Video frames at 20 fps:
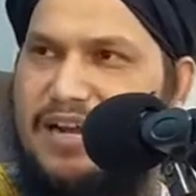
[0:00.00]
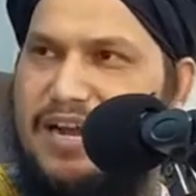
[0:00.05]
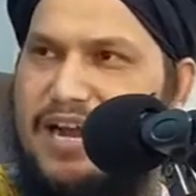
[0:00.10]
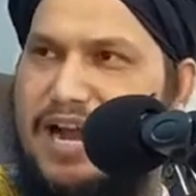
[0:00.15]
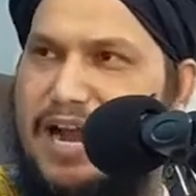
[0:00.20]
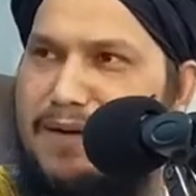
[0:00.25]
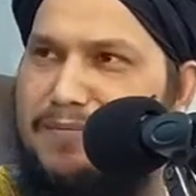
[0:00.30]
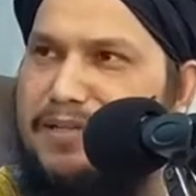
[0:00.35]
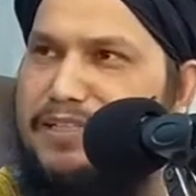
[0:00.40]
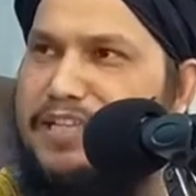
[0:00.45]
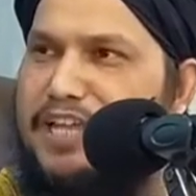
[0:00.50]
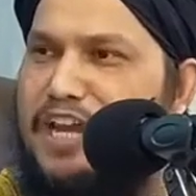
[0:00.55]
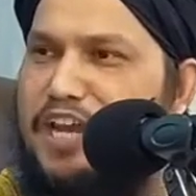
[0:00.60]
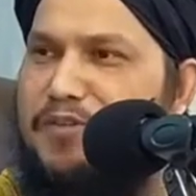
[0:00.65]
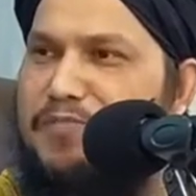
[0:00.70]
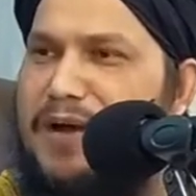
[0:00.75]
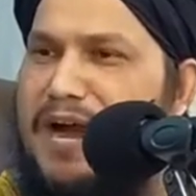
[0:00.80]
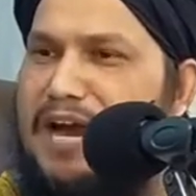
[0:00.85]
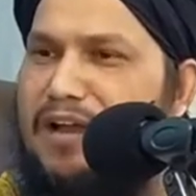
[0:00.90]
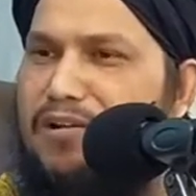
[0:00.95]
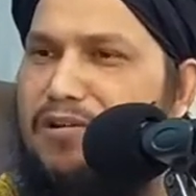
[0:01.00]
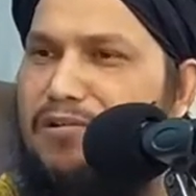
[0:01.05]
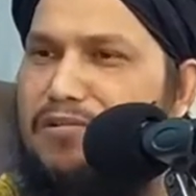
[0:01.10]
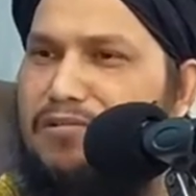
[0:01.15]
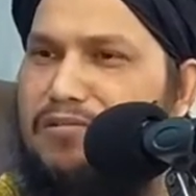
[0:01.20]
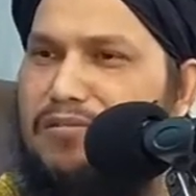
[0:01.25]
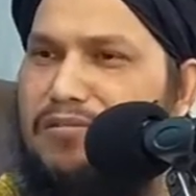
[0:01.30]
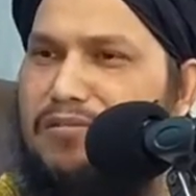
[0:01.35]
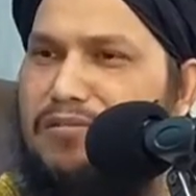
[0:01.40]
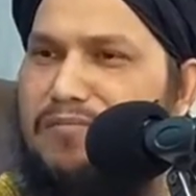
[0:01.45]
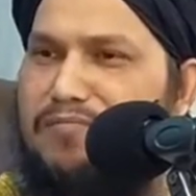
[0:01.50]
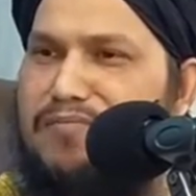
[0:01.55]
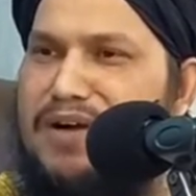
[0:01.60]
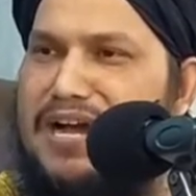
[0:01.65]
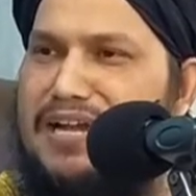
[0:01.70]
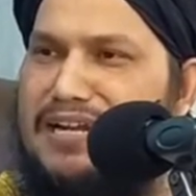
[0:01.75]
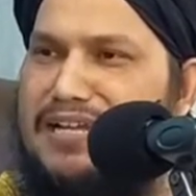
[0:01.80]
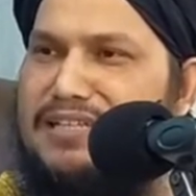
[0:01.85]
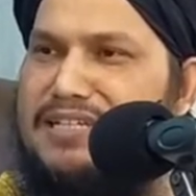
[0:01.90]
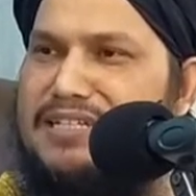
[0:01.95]
আমাদের এই ভারত
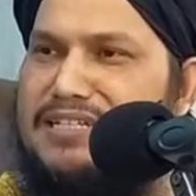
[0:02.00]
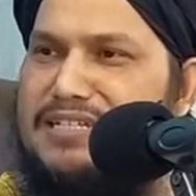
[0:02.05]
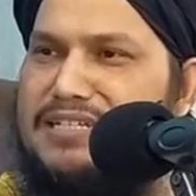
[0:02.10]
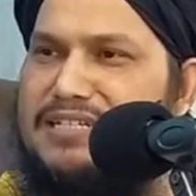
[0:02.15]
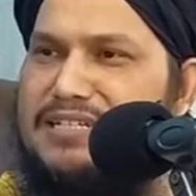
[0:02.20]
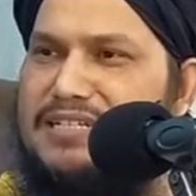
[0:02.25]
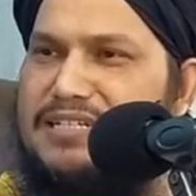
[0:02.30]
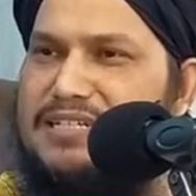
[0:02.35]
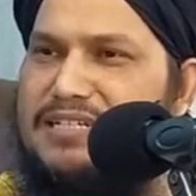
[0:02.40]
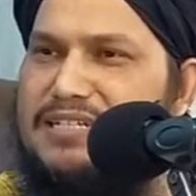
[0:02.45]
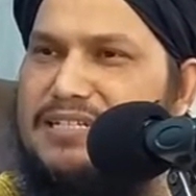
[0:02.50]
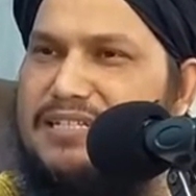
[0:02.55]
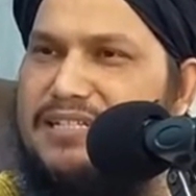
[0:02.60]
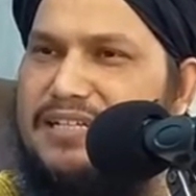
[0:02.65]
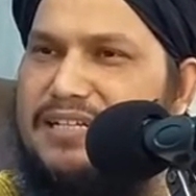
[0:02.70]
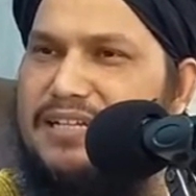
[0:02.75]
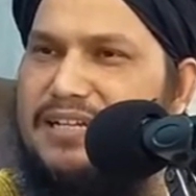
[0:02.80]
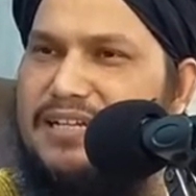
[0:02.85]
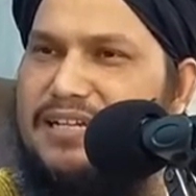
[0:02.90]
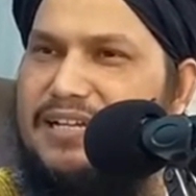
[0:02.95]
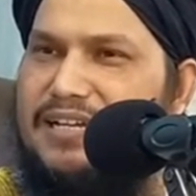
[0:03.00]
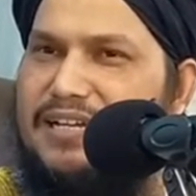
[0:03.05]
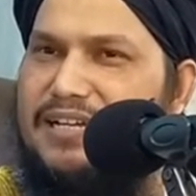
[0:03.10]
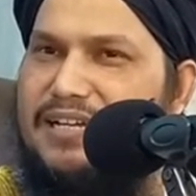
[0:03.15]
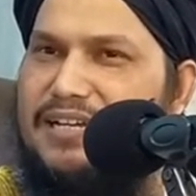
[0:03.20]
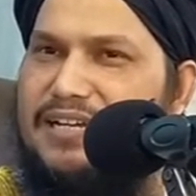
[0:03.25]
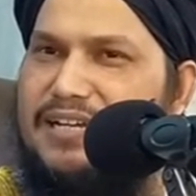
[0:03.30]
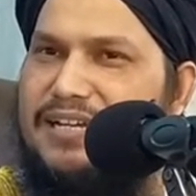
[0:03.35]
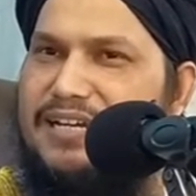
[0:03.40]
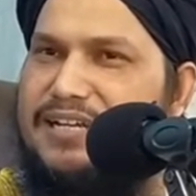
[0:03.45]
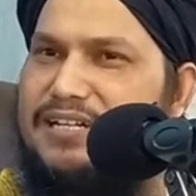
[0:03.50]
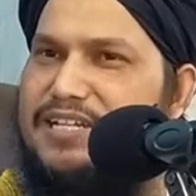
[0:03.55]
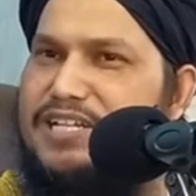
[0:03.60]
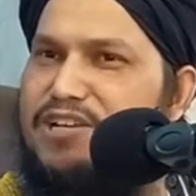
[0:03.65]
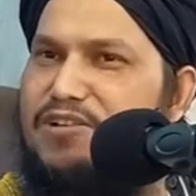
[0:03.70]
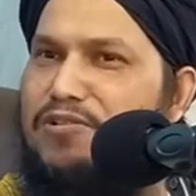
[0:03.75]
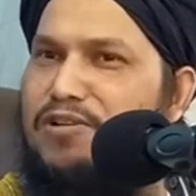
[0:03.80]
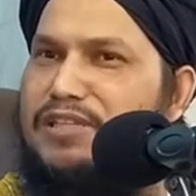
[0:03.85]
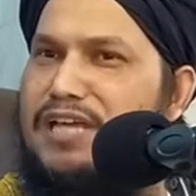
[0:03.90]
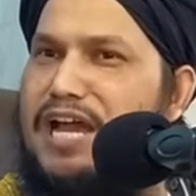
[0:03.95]
বাংলাদেশ
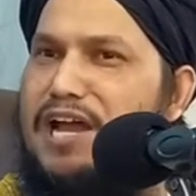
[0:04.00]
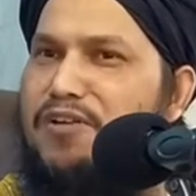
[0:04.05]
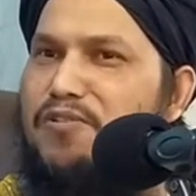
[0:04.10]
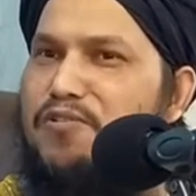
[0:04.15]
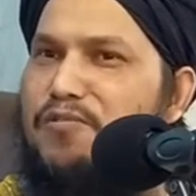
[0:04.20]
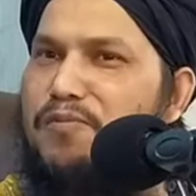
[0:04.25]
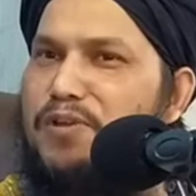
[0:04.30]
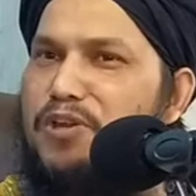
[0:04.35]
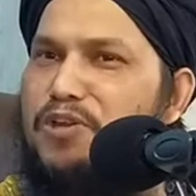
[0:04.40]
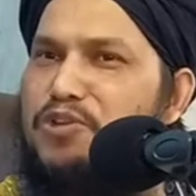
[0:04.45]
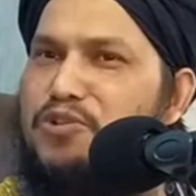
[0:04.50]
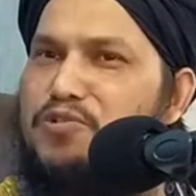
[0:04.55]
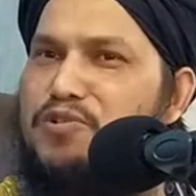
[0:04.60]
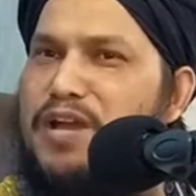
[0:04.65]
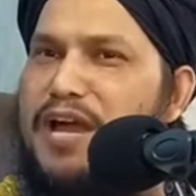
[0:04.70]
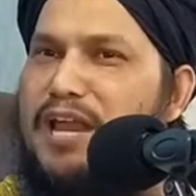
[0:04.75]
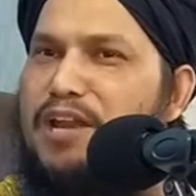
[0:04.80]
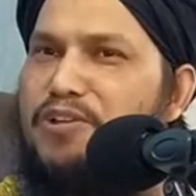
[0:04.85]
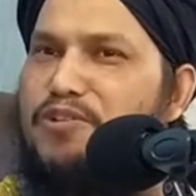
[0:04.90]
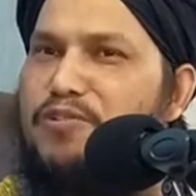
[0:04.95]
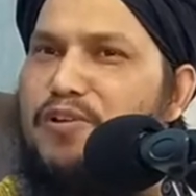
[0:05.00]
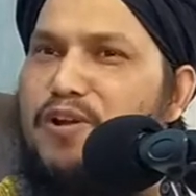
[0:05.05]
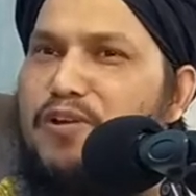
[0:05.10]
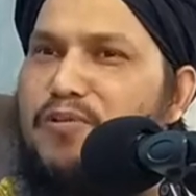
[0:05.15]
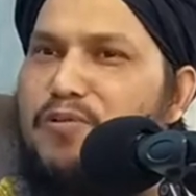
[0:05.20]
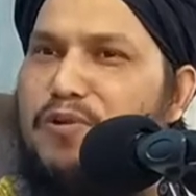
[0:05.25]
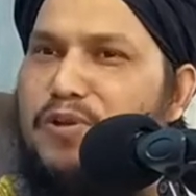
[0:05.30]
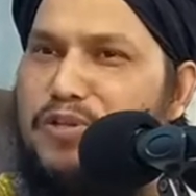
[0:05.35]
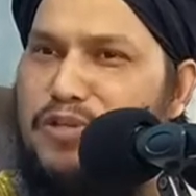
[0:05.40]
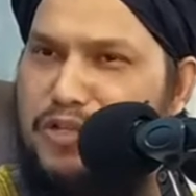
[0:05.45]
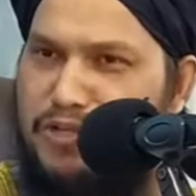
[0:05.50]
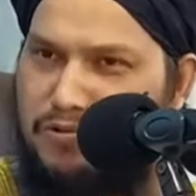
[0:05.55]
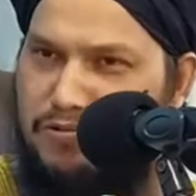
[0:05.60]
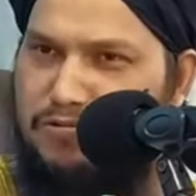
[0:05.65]
এটির কথা নবীর যুগে আলোচনা হয়েছিল